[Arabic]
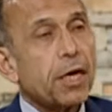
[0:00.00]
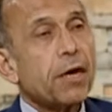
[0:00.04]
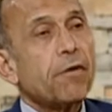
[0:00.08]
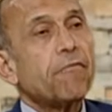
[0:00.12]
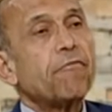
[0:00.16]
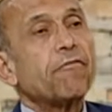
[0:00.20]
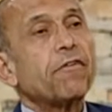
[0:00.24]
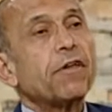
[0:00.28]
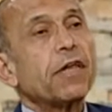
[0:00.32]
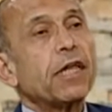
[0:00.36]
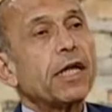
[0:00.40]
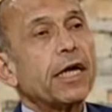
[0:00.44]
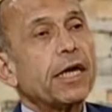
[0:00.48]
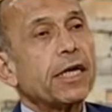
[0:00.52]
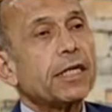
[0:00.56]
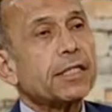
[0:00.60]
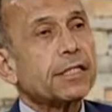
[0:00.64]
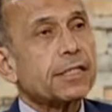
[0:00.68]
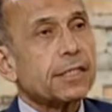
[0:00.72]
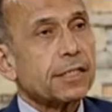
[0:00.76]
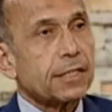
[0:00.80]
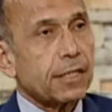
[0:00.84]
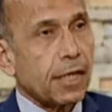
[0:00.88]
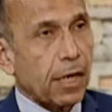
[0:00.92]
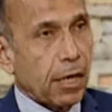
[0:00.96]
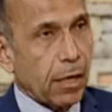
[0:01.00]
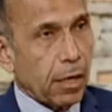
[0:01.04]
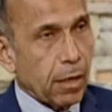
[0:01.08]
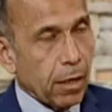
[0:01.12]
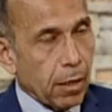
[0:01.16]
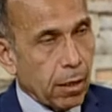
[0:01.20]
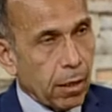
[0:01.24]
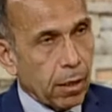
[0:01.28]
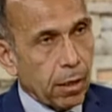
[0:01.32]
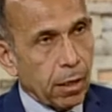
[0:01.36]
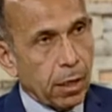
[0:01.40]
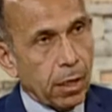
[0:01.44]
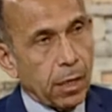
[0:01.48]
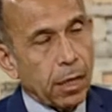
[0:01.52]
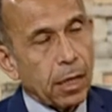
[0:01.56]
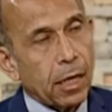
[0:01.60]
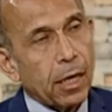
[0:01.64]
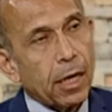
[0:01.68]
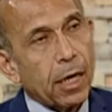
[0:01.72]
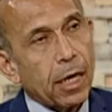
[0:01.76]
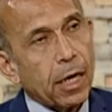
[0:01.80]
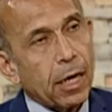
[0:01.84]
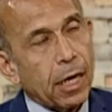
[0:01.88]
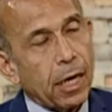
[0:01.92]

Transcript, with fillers: في الحصه آه،